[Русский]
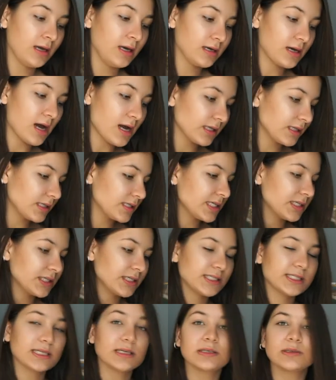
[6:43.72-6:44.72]
Как она
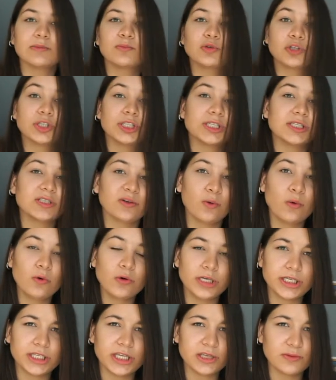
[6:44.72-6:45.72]
делается, можете
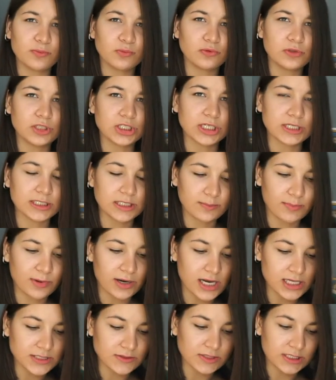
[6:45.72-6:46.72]
загуглить, я не буду сейчас это
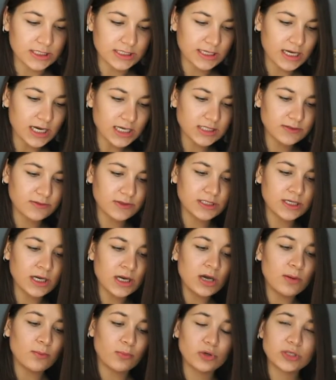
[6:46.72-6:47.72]
показывать, рассказывать.
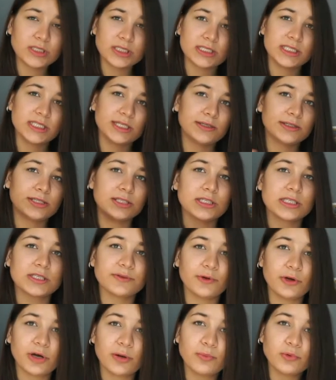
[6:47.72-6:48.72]
Просто сделайте на
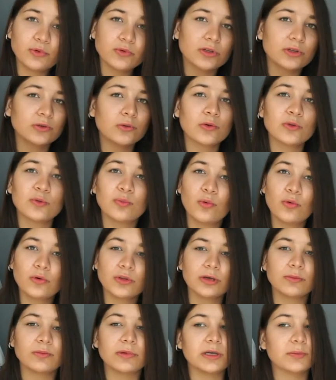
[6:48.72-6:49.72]
свой компьютер, ноутбук
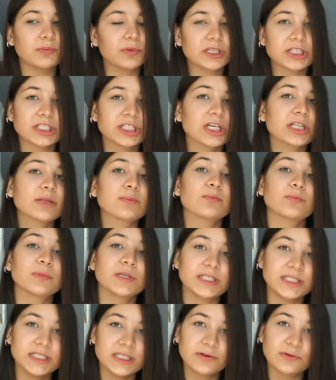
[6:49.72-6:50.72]
там, или планшет
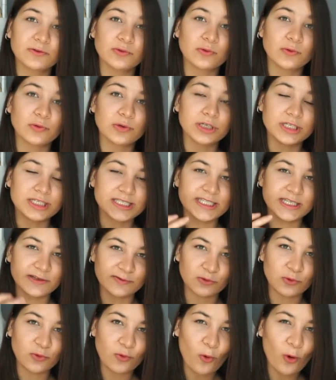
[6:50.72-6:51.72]
резервную,
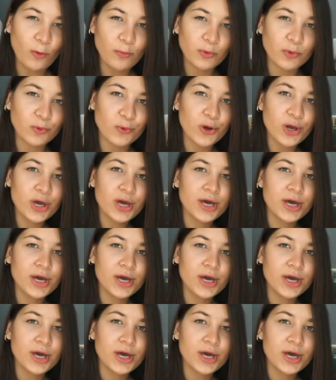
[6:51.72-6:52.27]
резервную копию,